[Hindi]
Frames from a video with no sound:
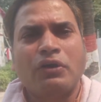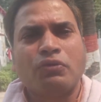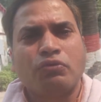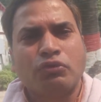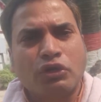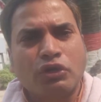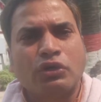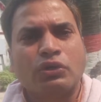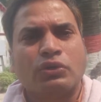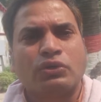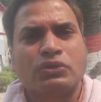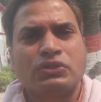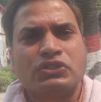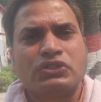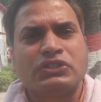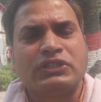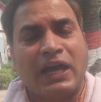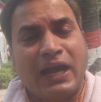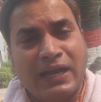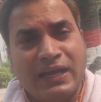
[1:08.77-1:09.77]
और वो
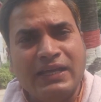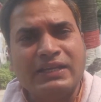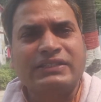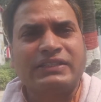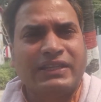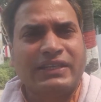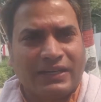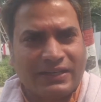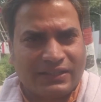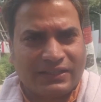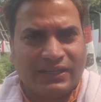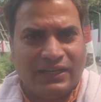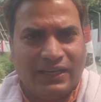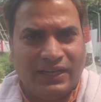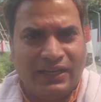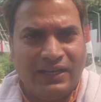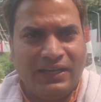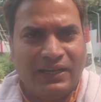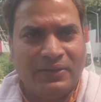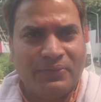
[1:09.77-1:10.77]
चैलेंज करते
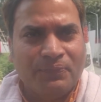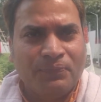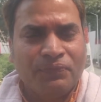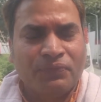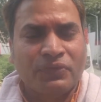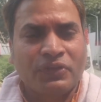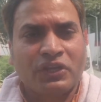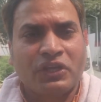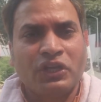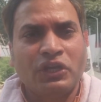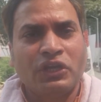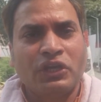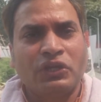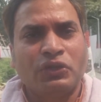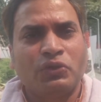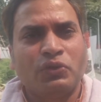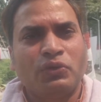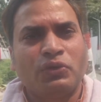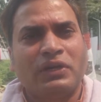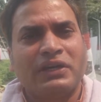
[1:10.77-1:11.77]
हैं
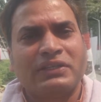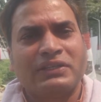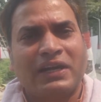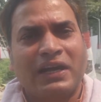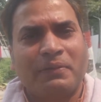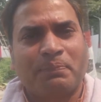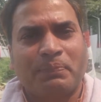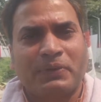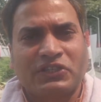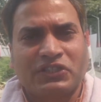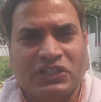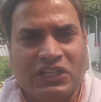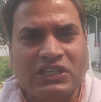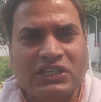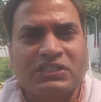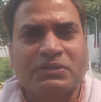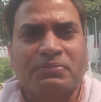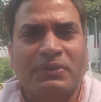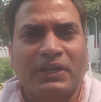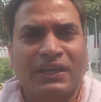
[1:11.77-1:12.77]
कि
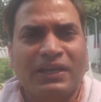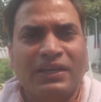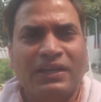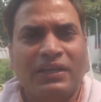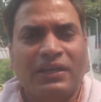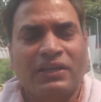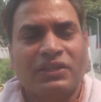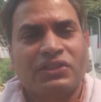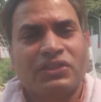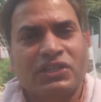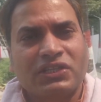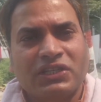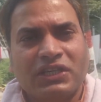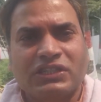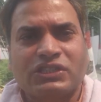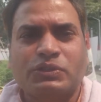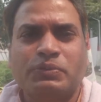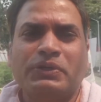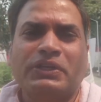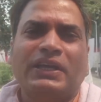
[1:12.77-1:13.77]
2025 में
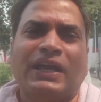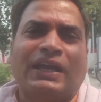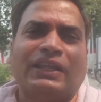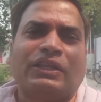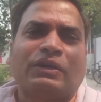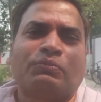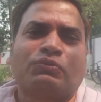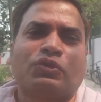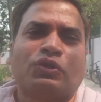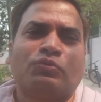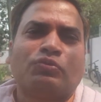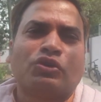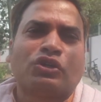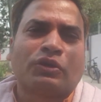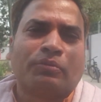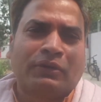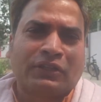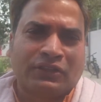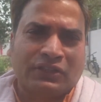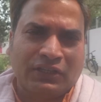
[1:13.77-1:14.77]
तेजस्वी यादव को
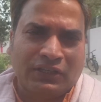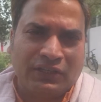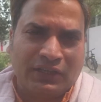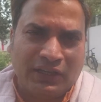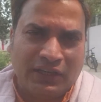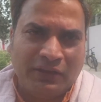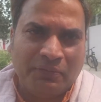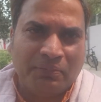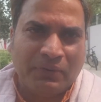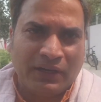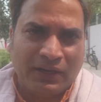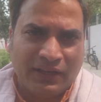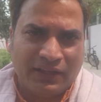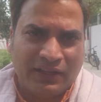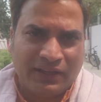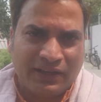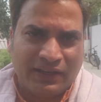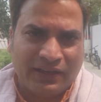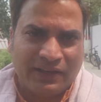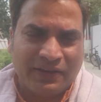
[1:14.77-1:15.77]
मुख्यमंत्री नहीं बनने
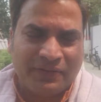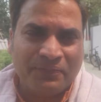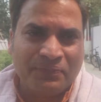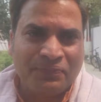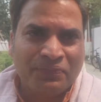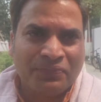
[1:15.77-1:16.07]
देंगे